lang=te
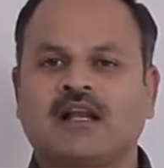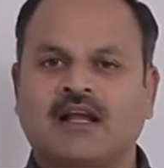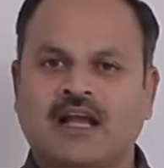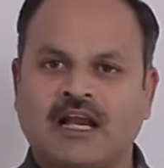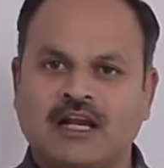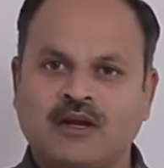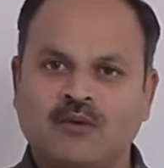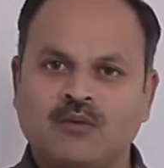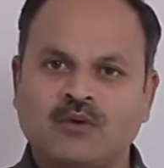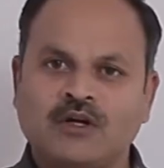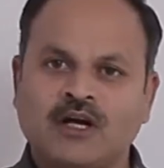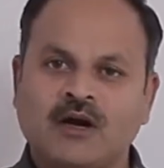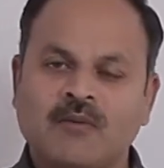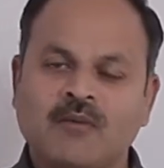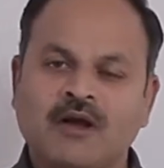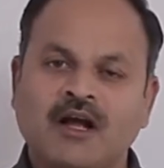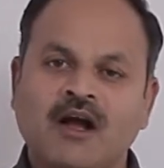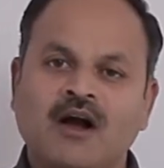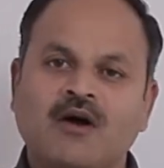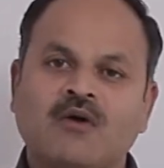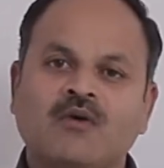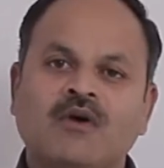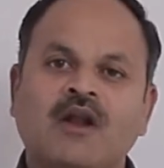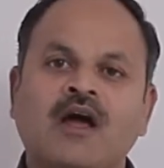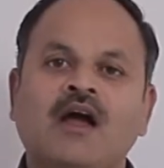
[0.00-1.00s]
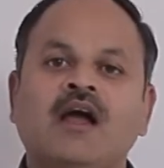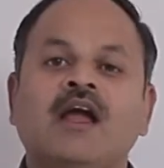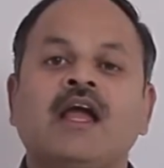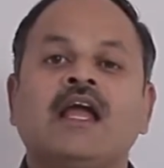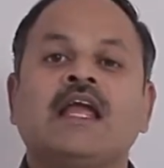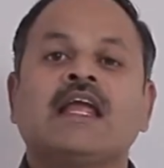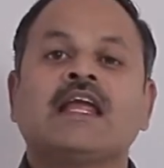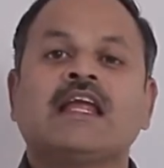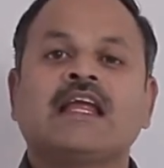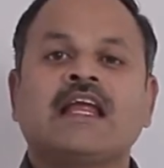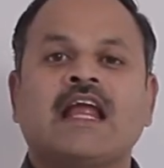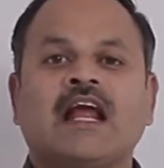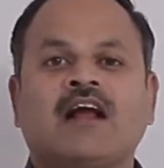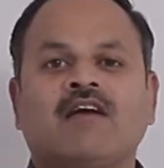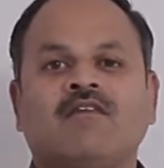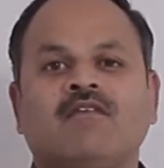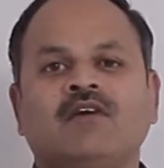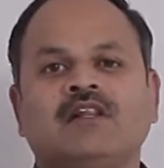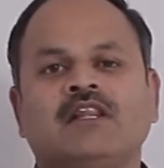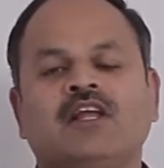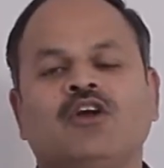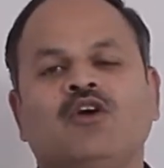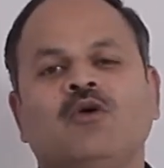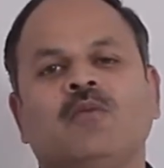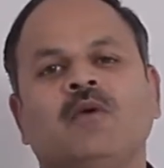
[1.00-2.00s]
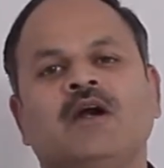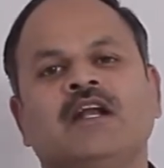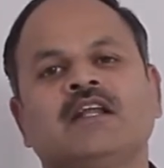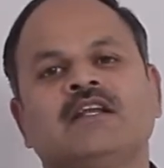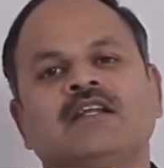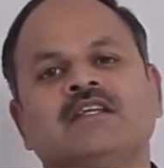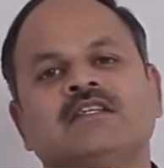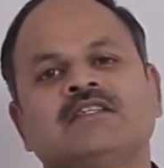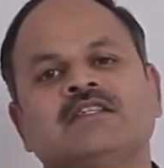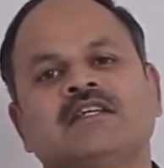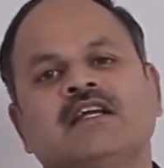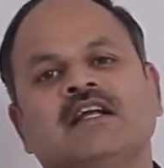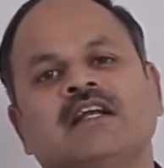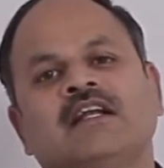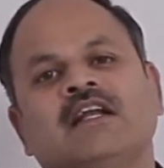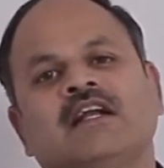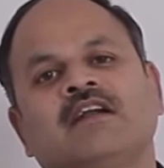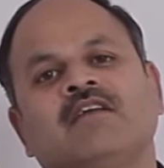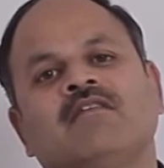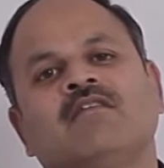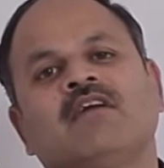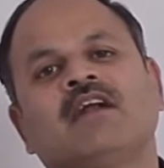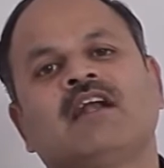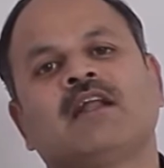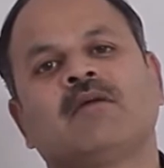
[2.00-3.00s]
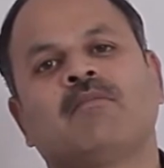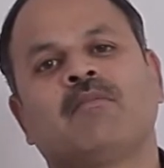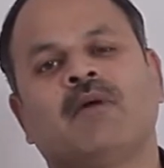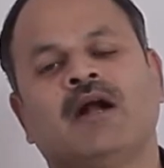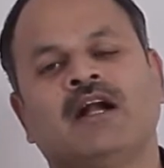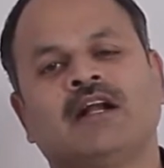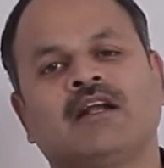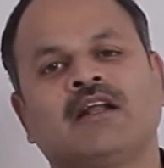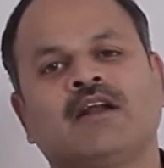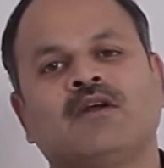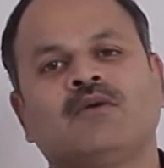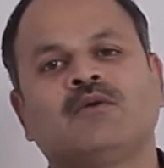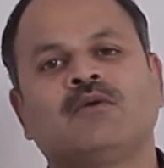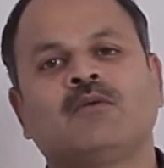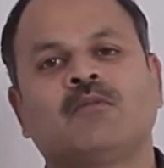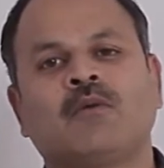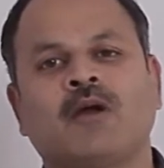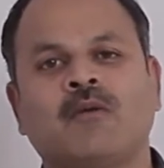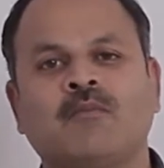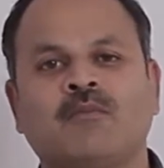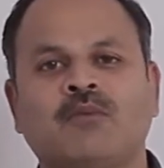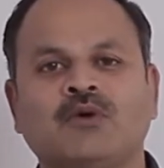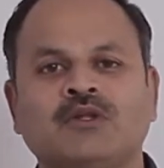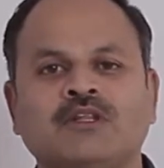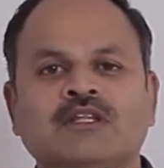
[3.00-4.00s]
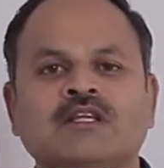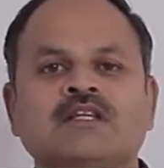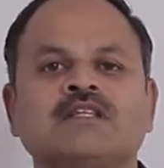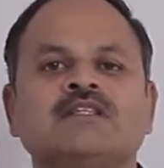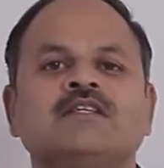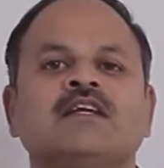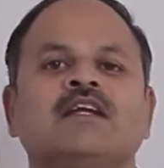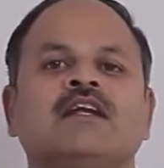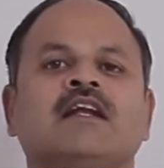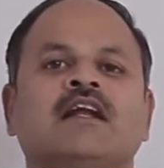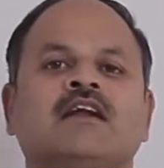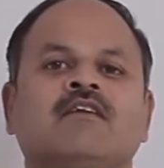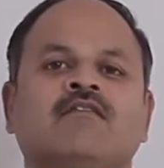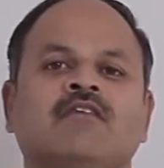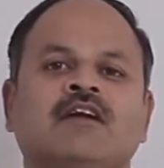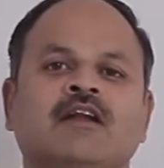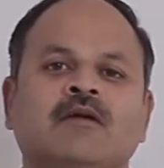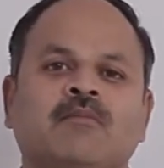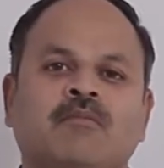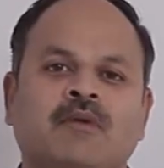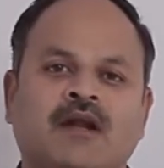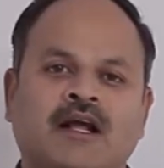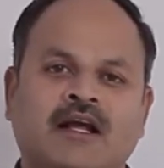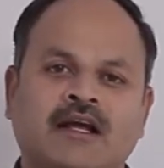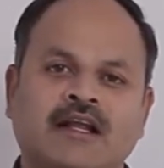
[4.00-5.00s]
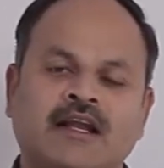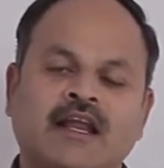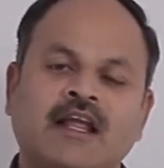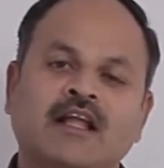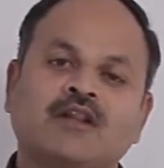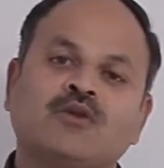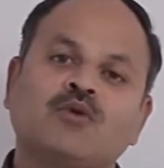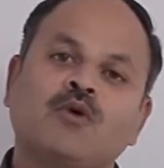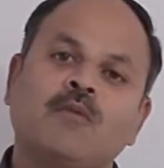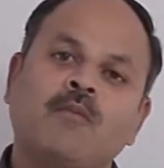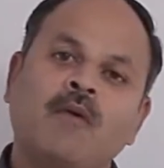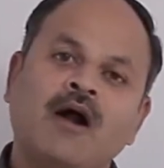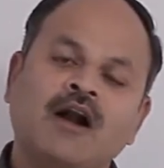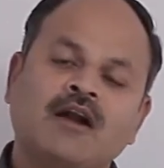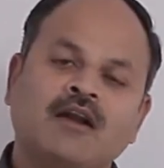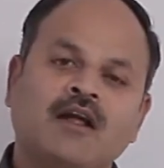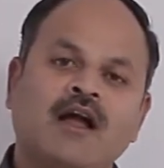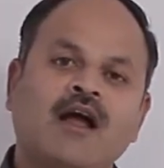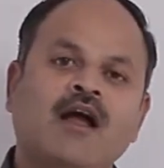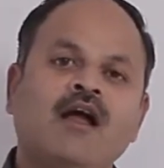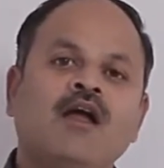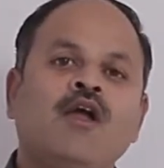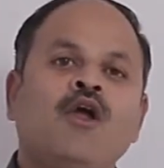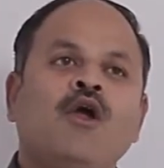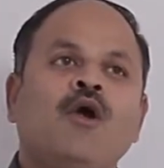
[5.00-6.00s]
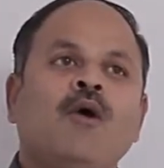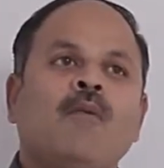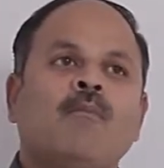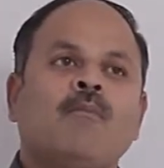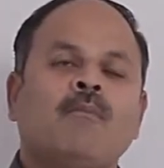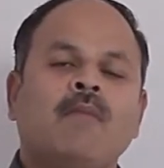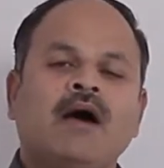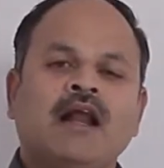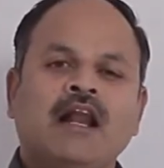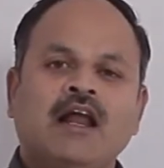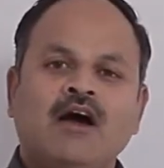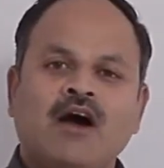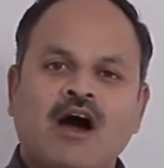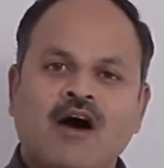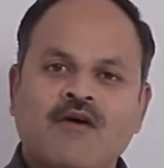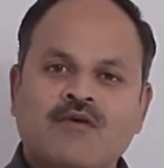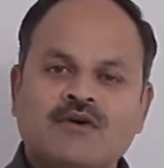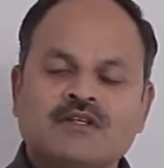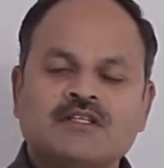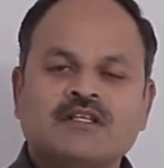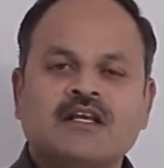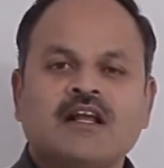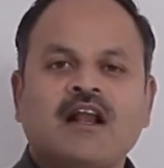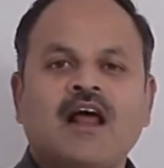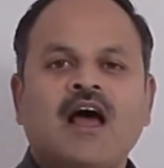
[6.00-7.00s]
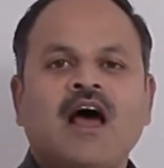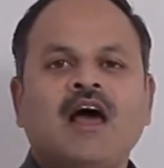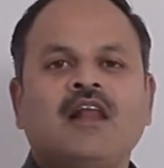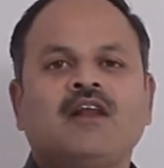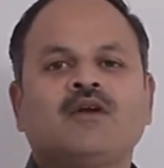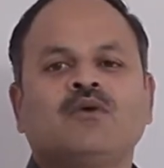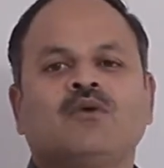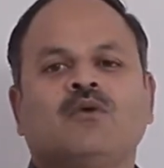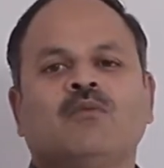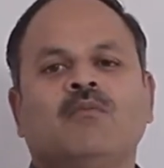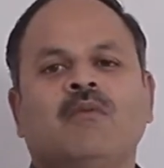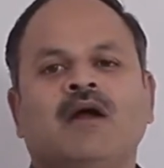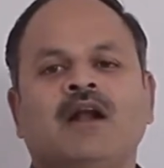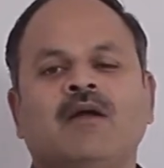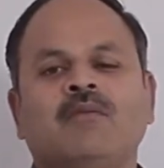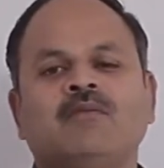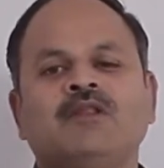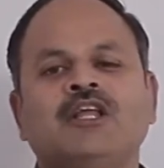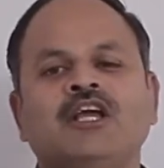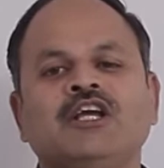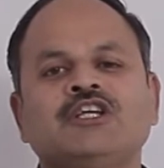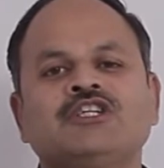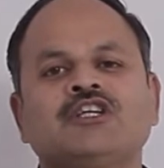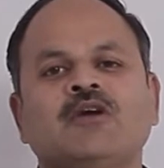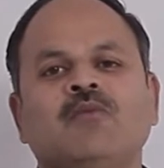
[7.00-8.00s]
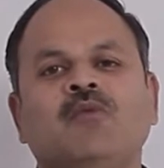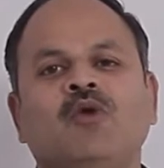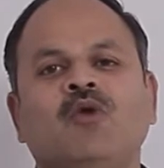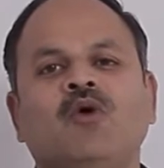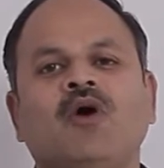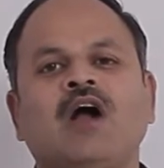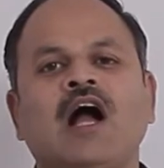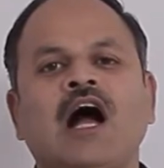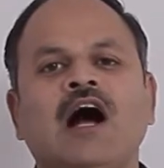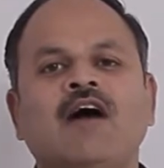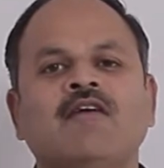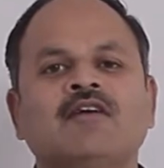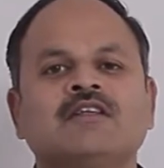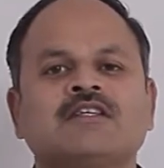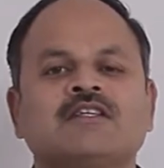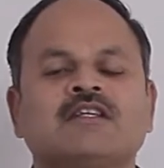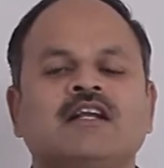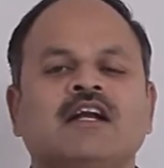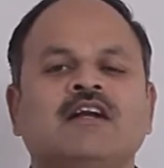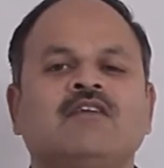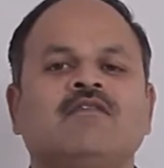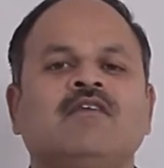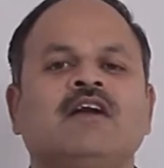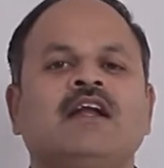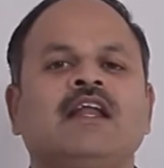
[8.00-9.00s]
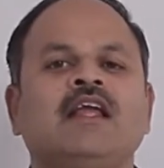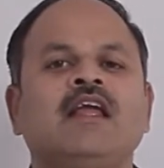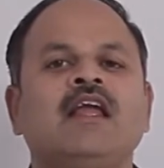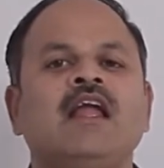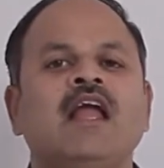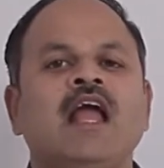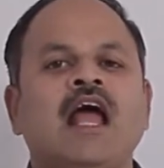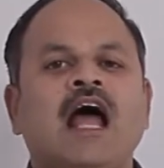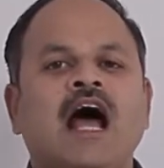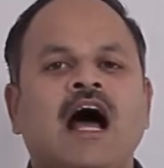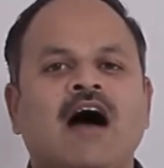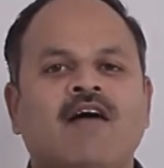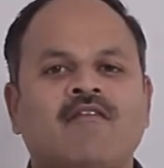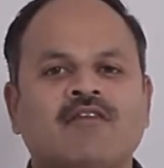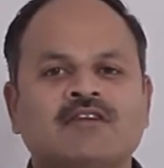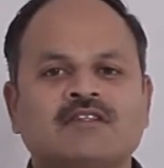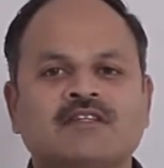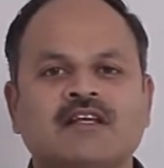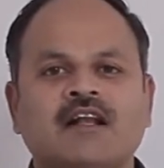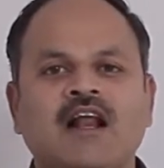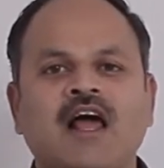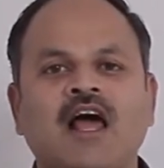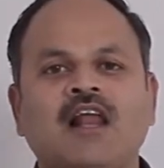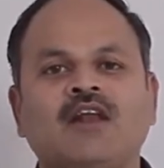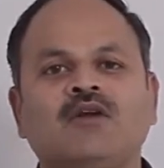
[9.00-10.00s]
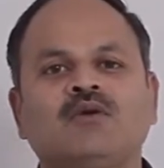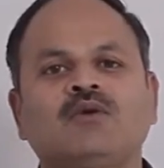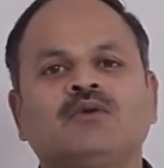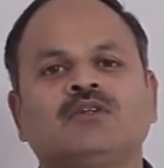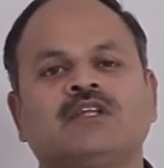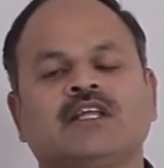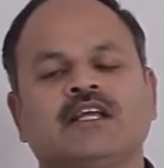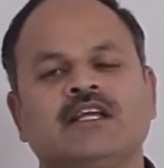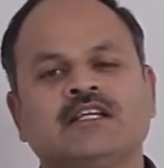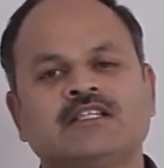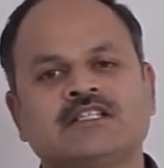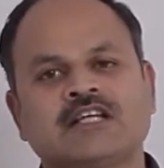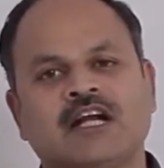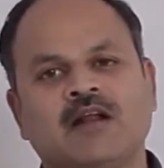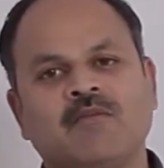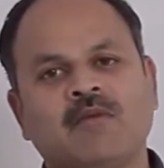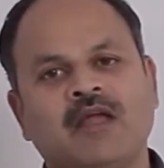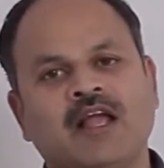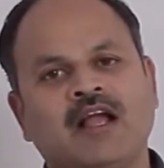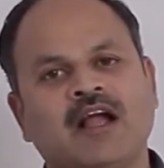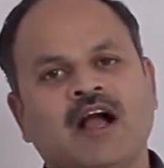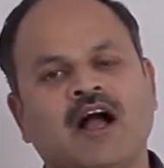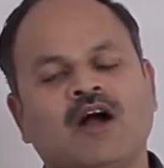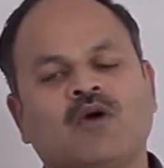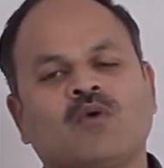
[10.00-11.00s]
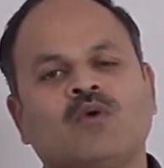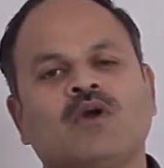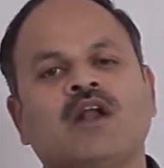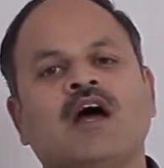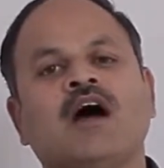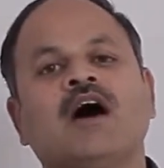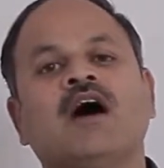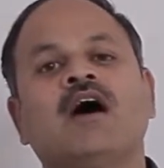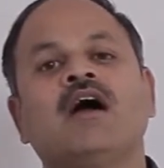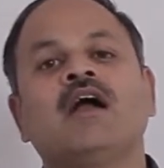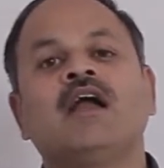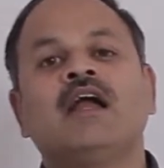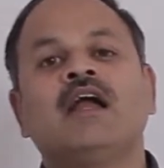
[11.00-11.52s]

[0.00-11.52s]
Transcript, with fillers: కలిగి ఉండడమే కాకుండా ఎక్కువ దిగుబడినిచ్చేటటువంటి పంటలను పెంపొందించేటటువంటి ప్రక్రియతో పాటుగా మన అవసరాలను మన దేశంలో కావలసినటువంటి అవసరాలను తీర్చడమే కాకుండా